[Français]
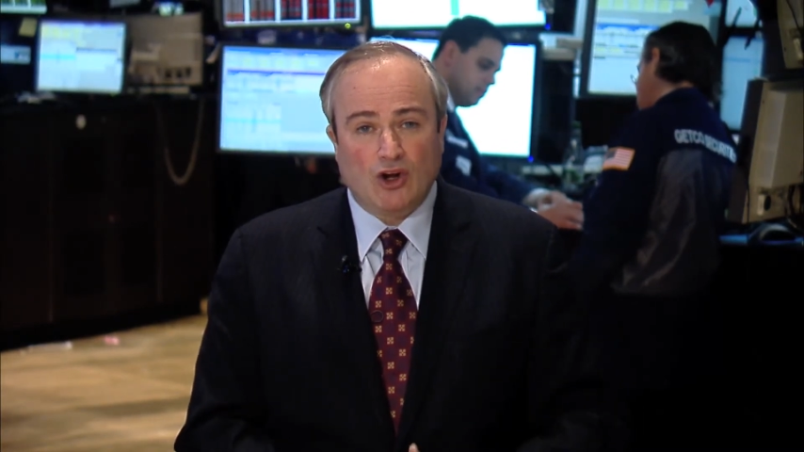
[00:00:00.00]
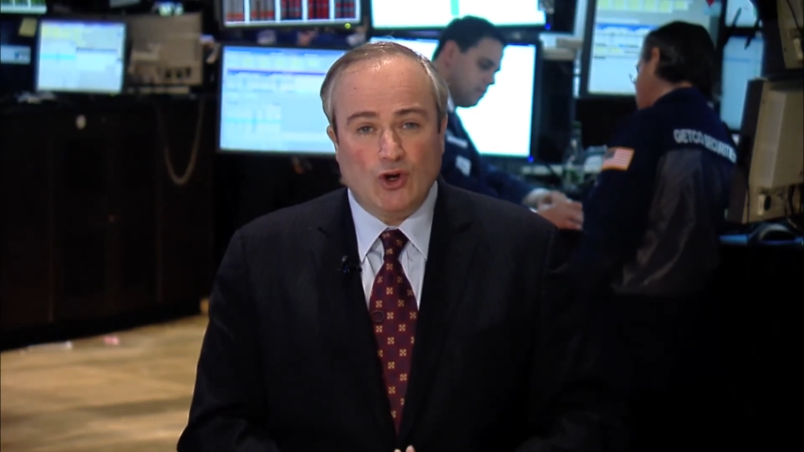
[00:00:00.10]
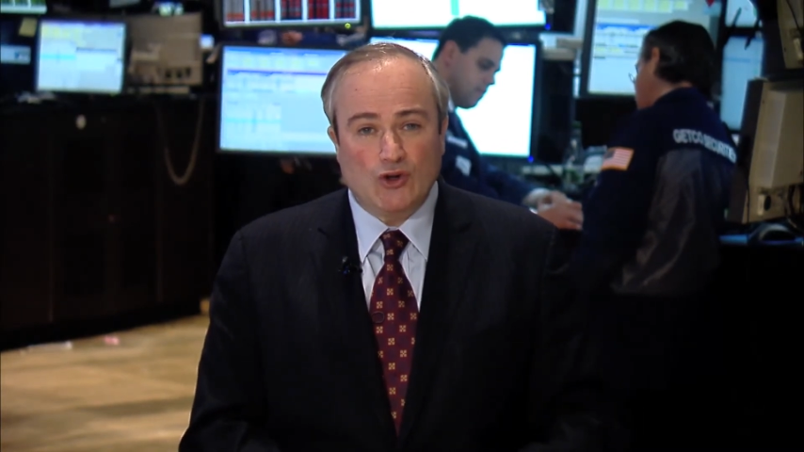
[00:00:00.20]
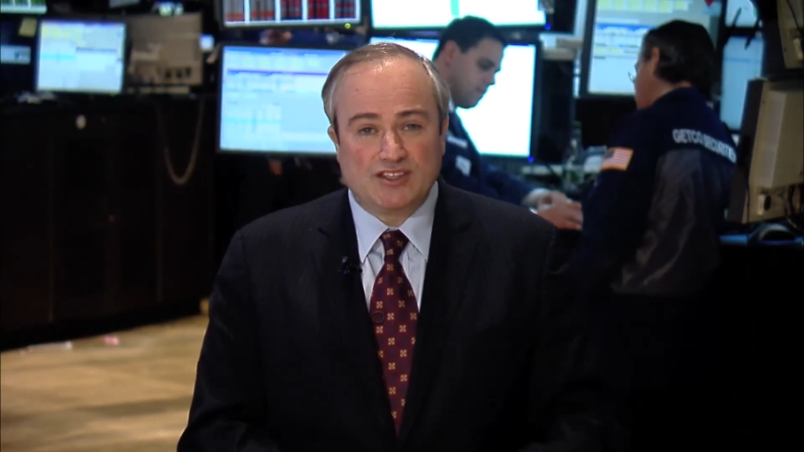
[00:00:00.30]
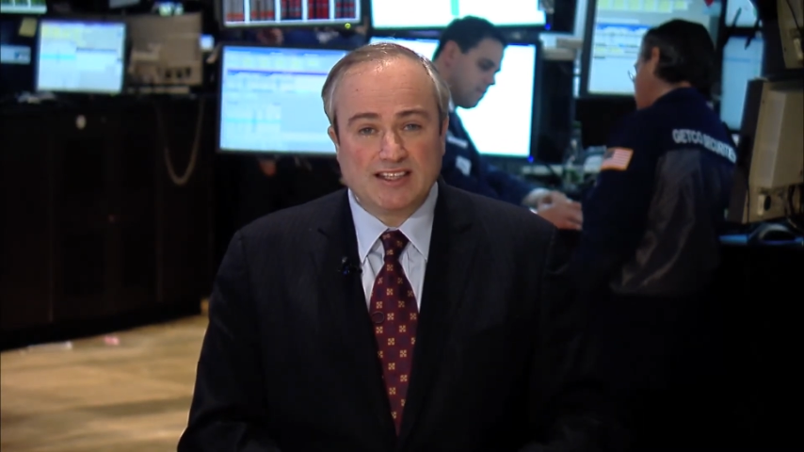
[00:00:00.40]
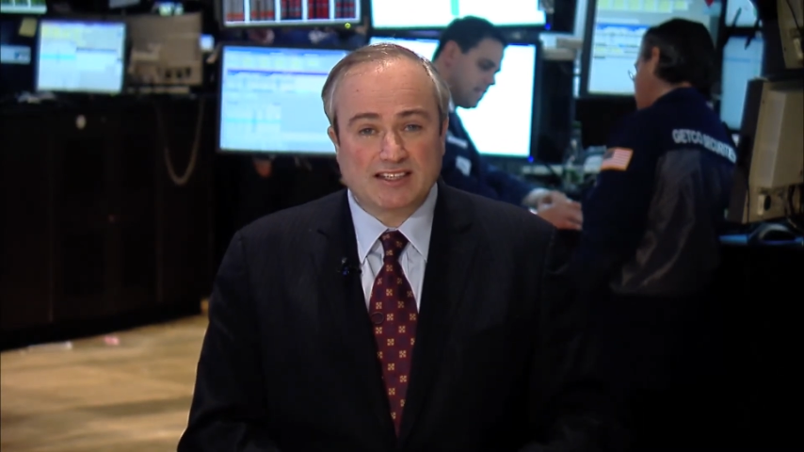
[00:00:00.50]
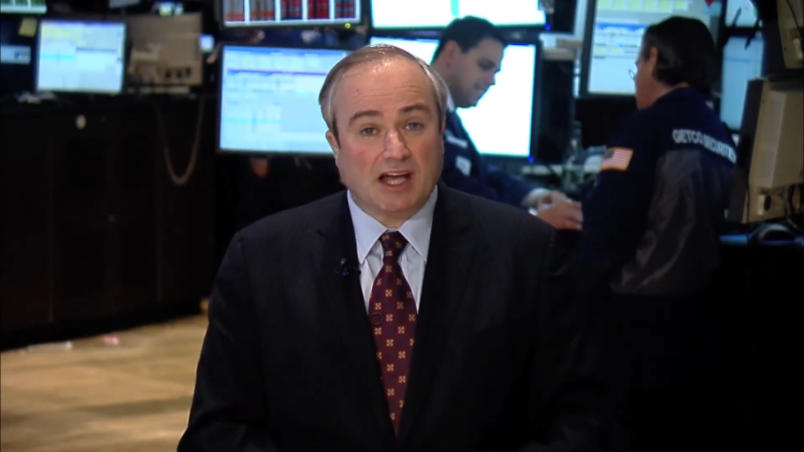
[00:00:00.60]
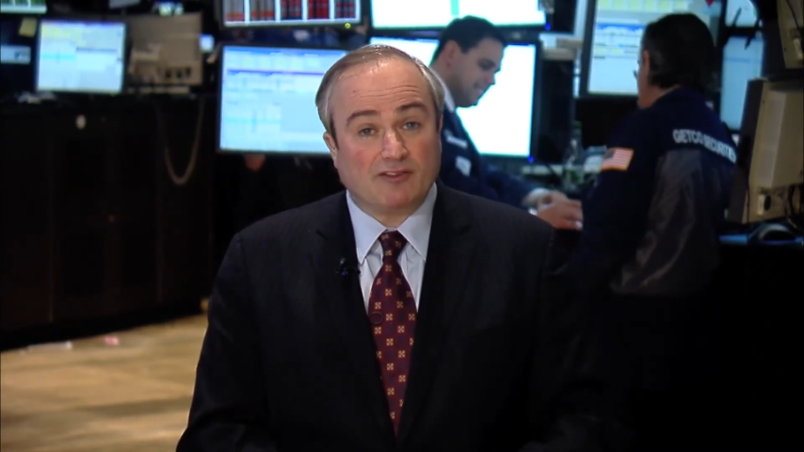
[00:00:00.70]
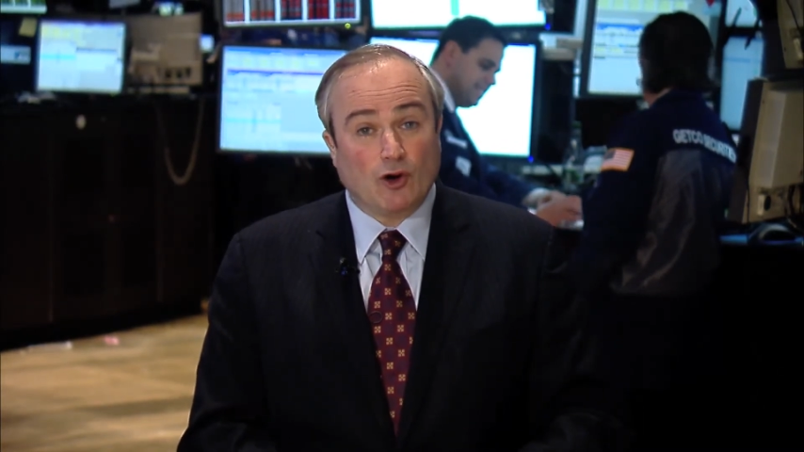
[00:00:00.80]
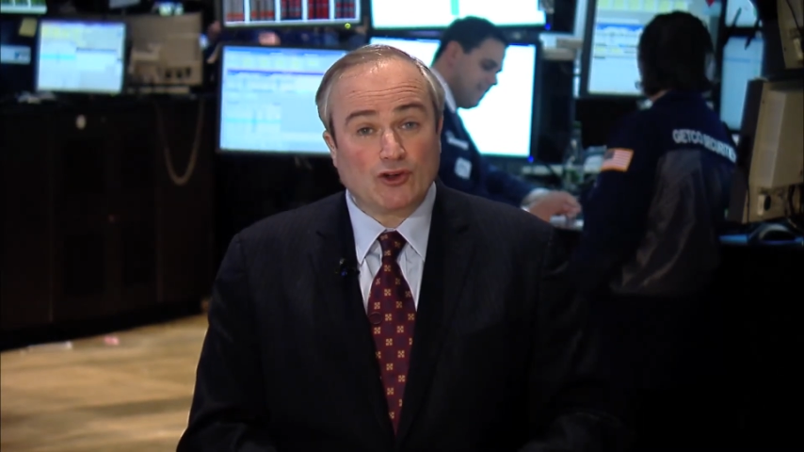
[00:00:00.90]
Le
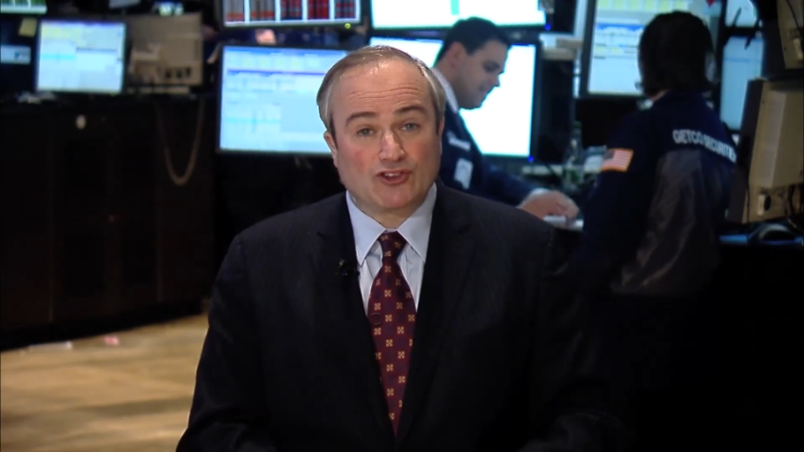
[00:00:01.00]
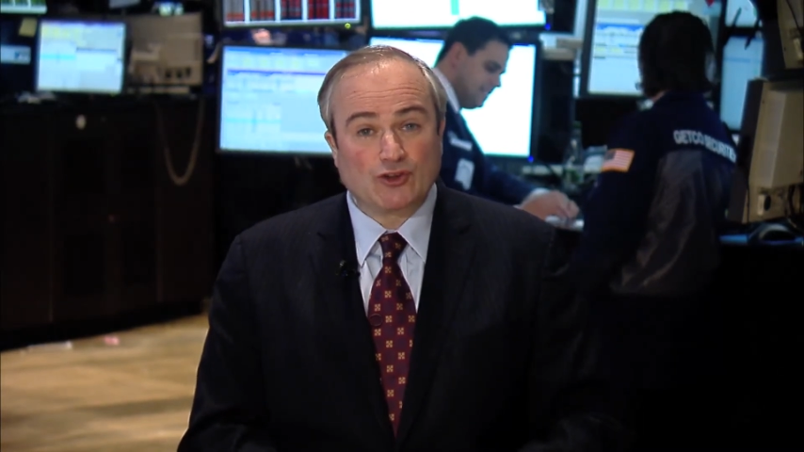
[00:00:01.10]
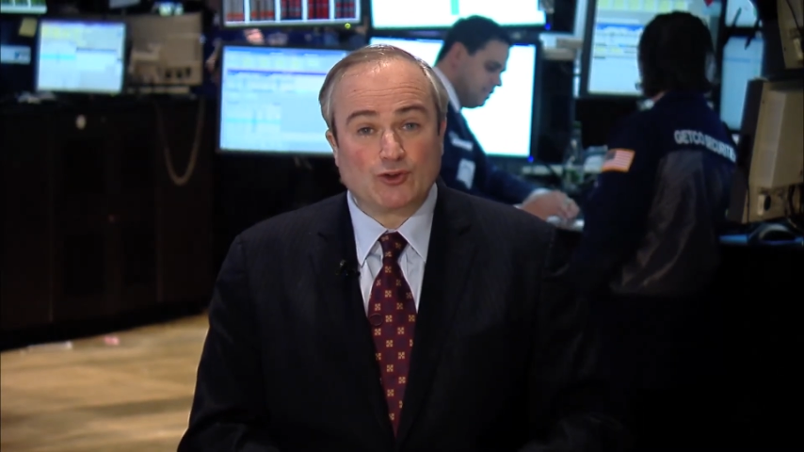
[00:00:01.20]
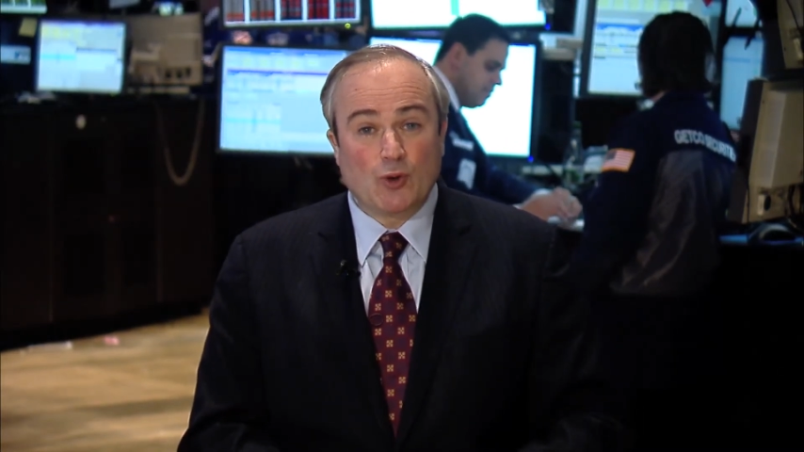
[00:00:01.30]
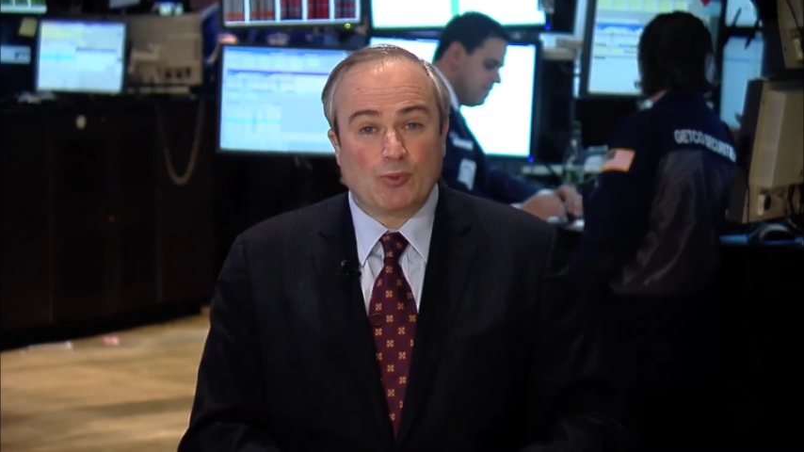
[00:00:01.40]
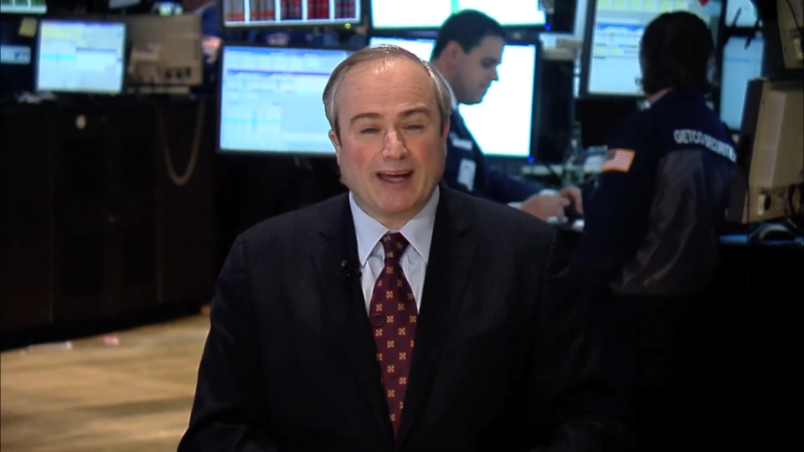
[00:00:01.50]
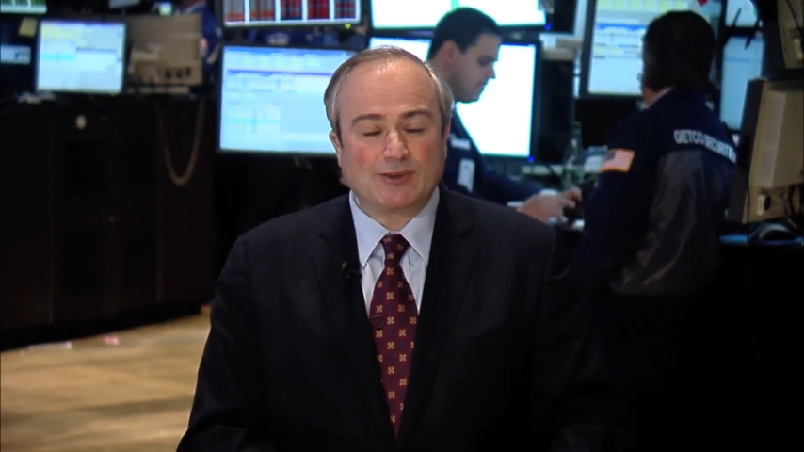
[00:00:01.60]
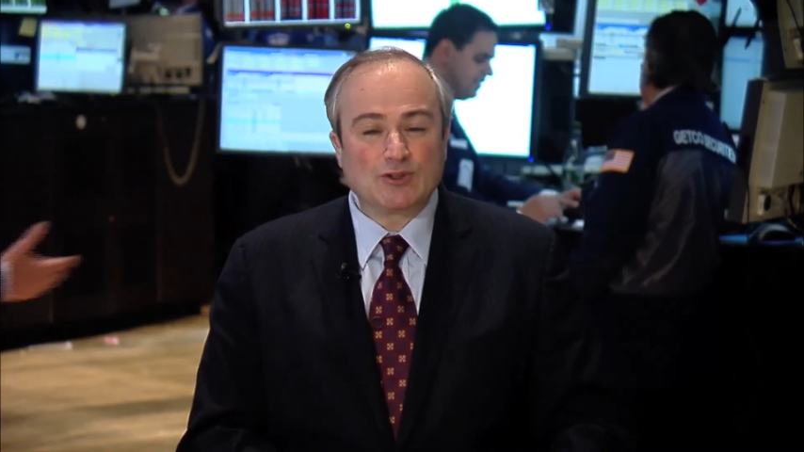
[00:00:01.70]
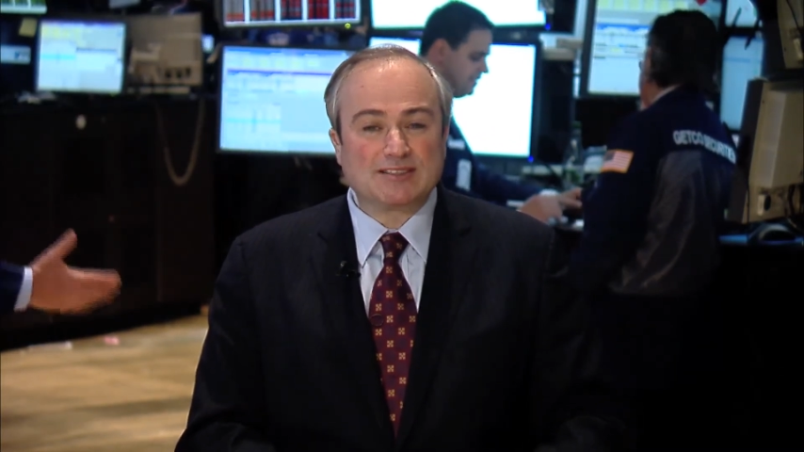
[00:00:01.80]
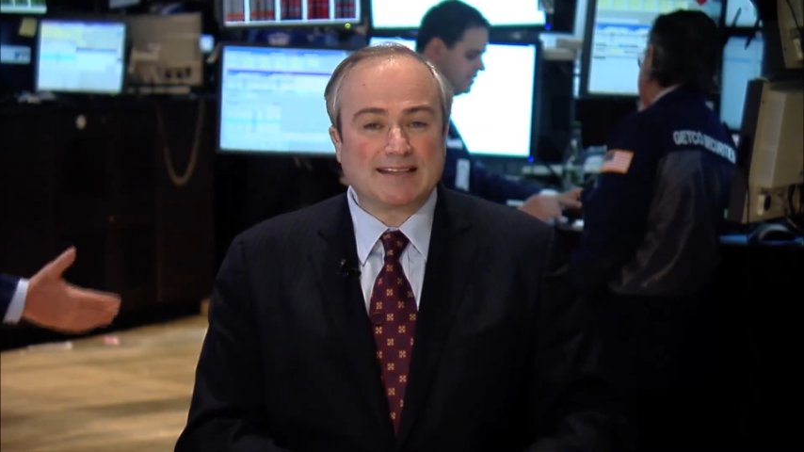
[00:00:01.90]
titre avance de près de